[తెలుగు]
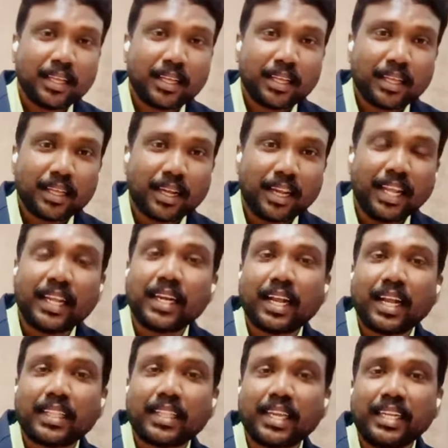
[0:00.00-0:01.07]

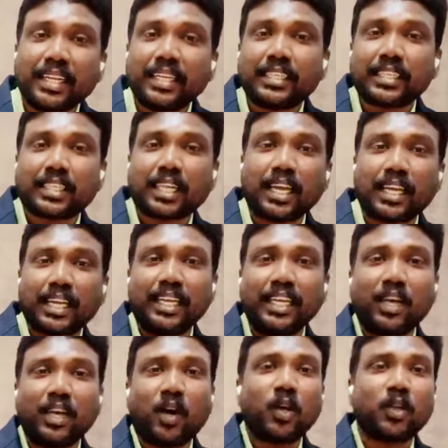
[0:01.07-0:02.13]
లేనట్లయితే నీ చిత్తానికి నీ
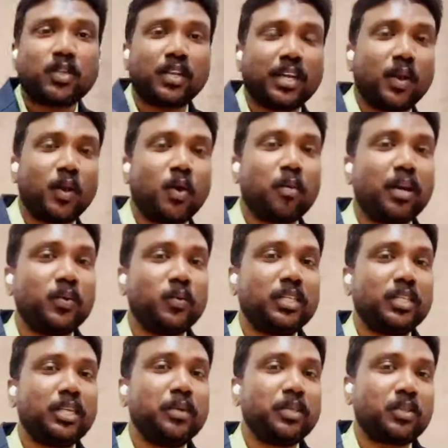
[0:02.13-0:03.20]
ఆలోచనకి లోబడి నువ్వు
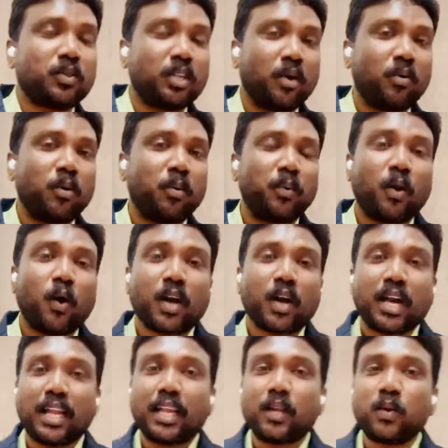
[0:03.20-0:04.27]
జీవిస్తున్నావేమో
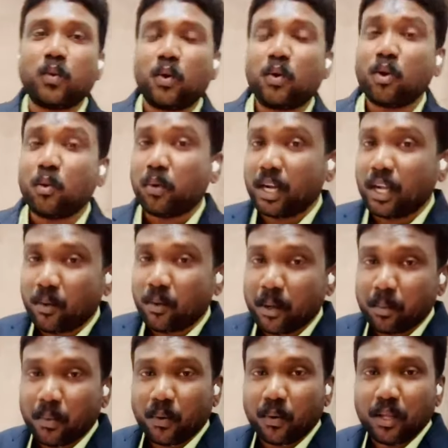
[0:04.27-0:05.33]
లోకానికి నువ్వు లొంగిపోయినావేమో
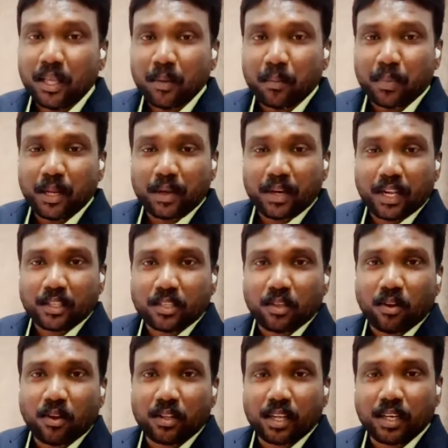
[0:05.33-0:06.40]
ప్రేమిన్న
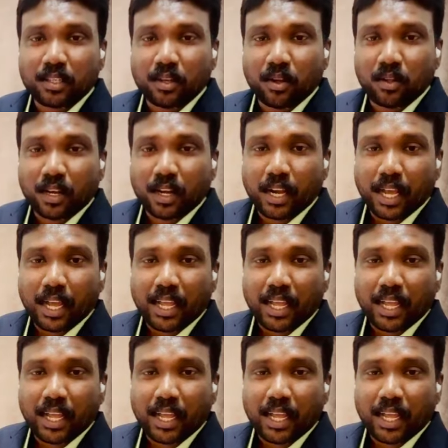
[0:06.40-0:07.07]
సహోదరి సహోదరుడా